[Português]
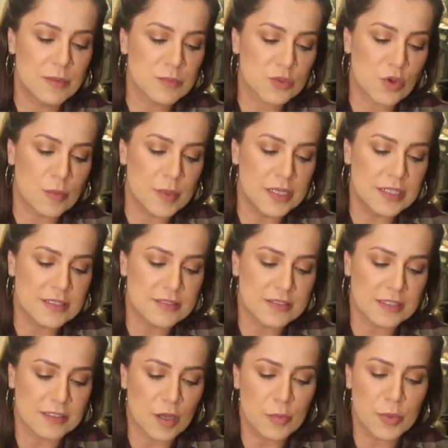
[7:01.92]
iremos comer nesse
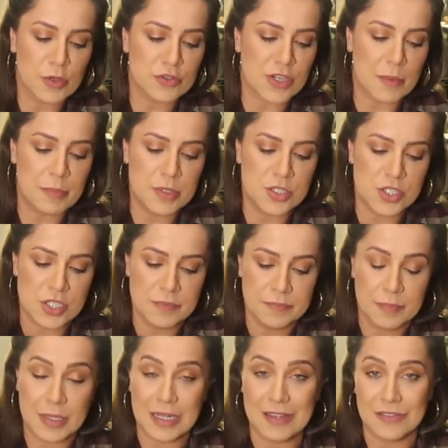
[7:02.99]
Natal porque eu já pedi
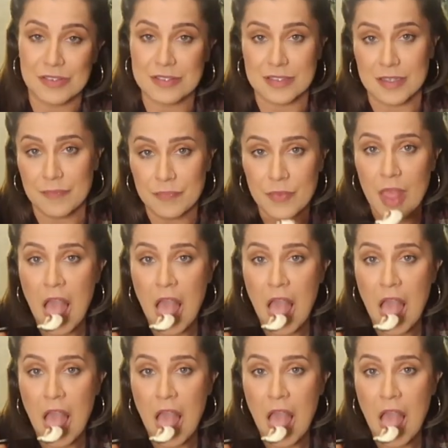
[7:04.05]
para ela fazer.